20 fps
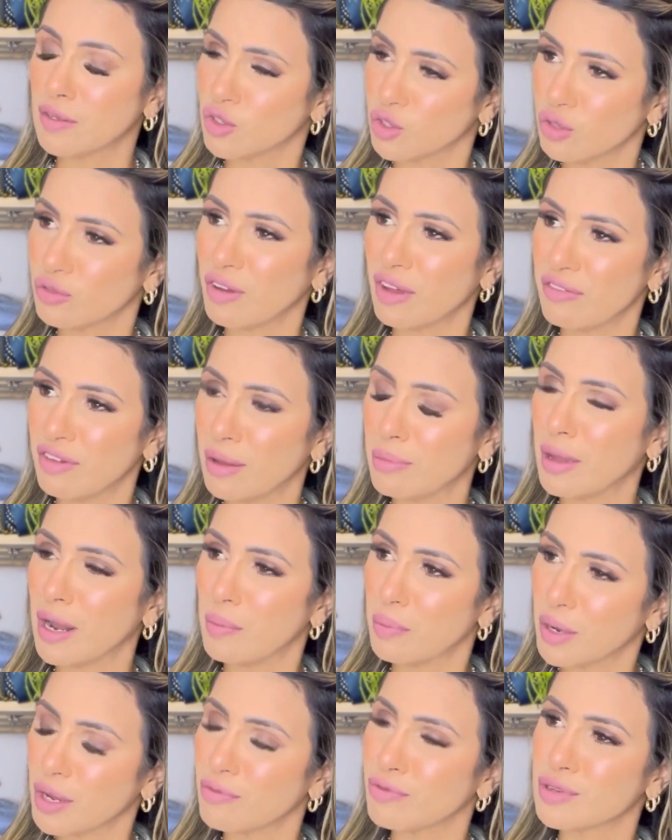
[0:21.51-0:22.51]
Se tiver vermelho,
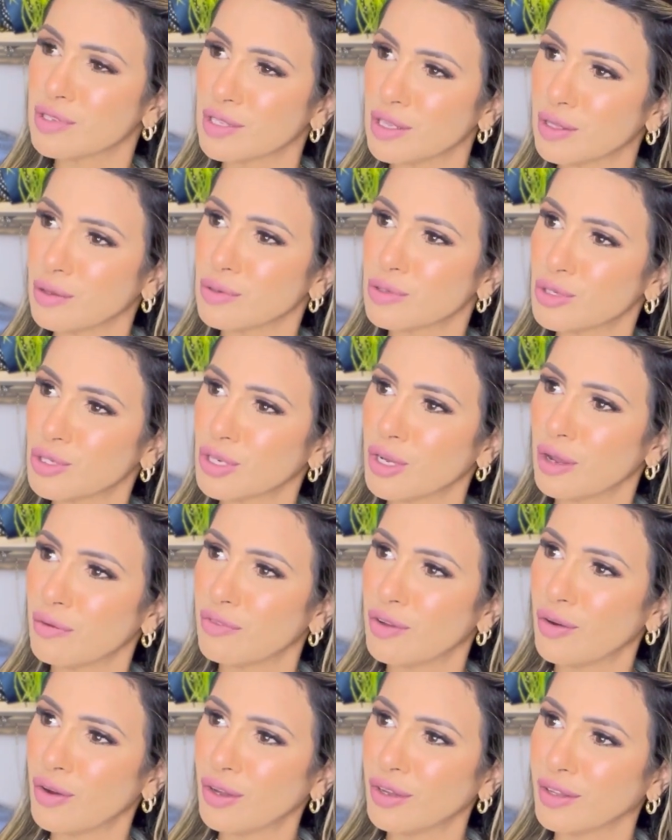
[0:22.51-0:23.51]
é porque você não se
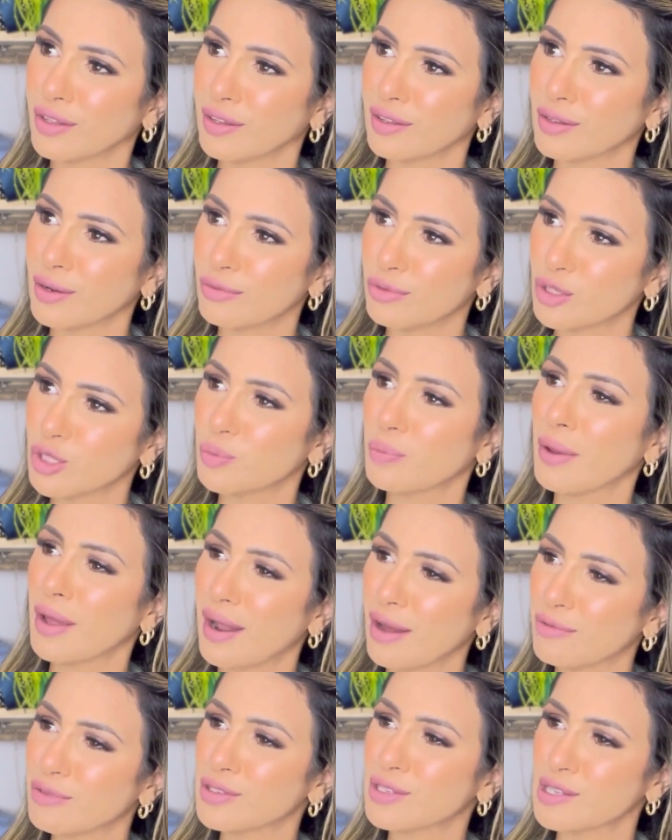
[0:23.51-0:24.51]
inscreveu ainda. Então vou
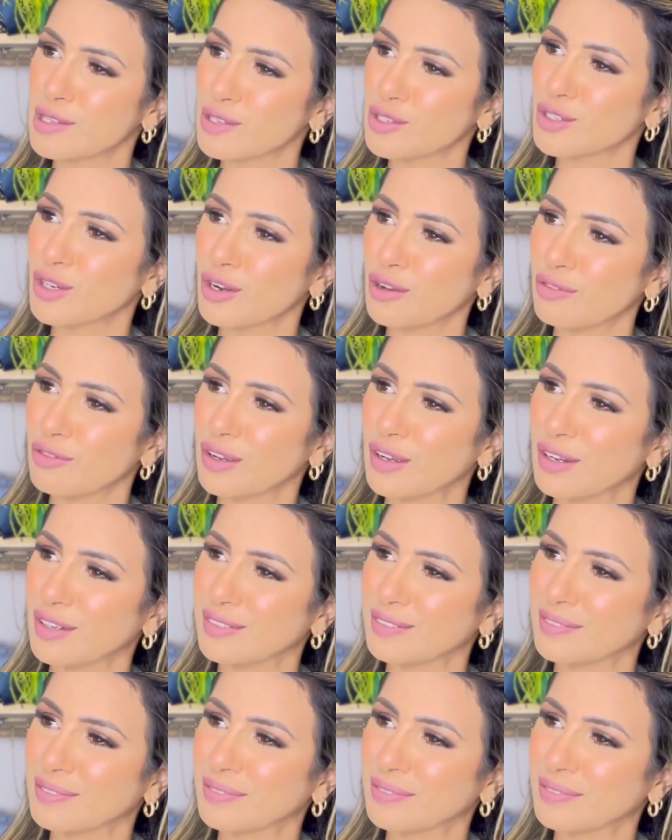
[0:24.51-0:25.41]
esperar você se inscrever.